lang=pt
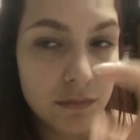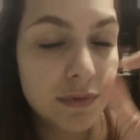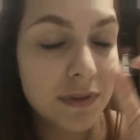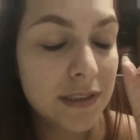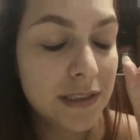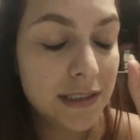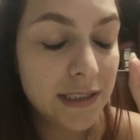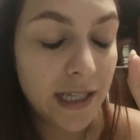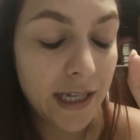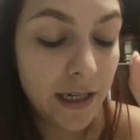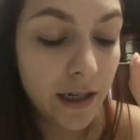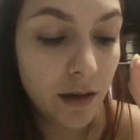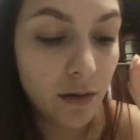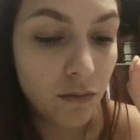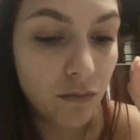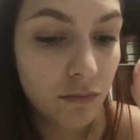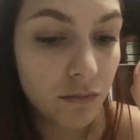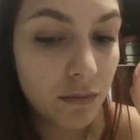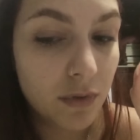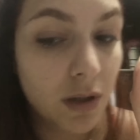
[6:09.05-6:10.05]
Sério,
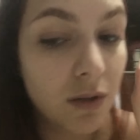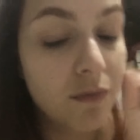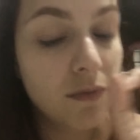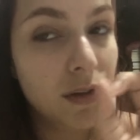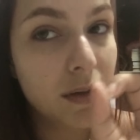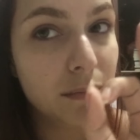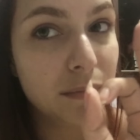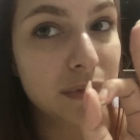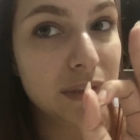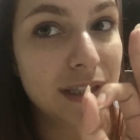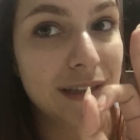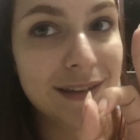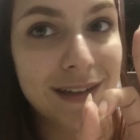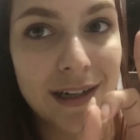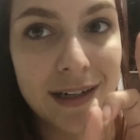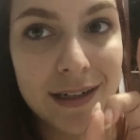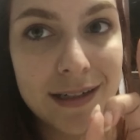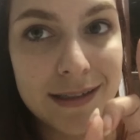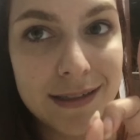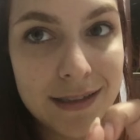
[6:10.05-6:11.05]
não vamos
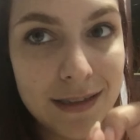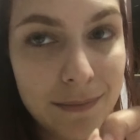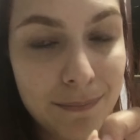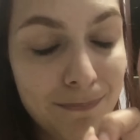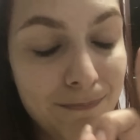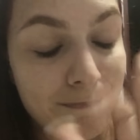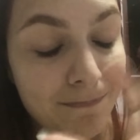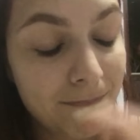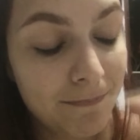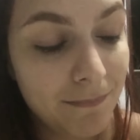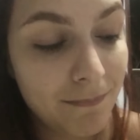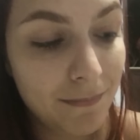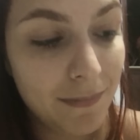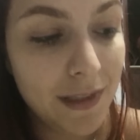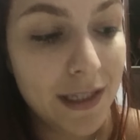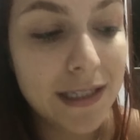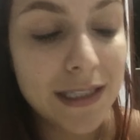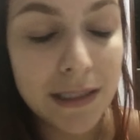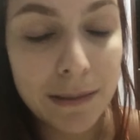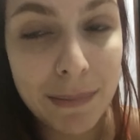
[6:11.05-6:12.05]
entrar nesse,
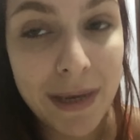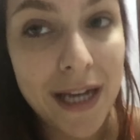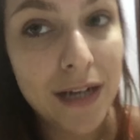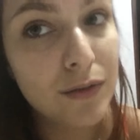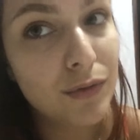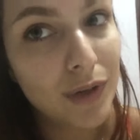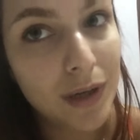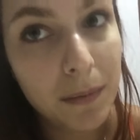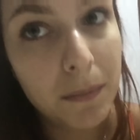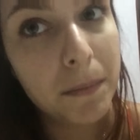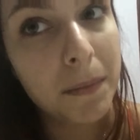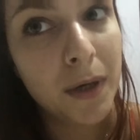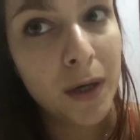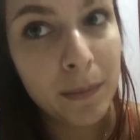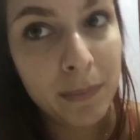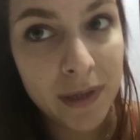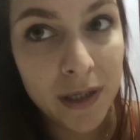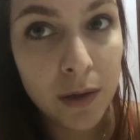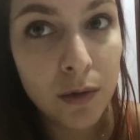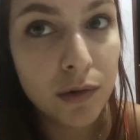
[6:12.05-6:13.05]
nesse método, que limão é
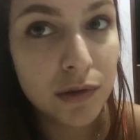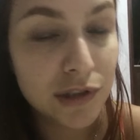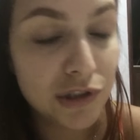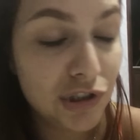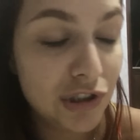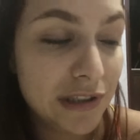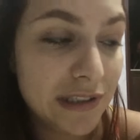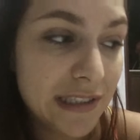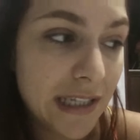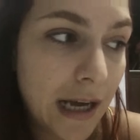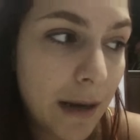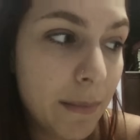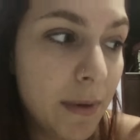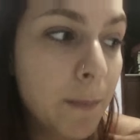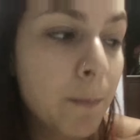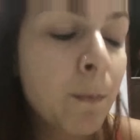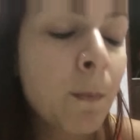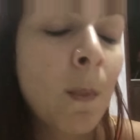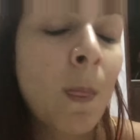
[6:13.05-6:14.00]
perigoso, a gente sabe.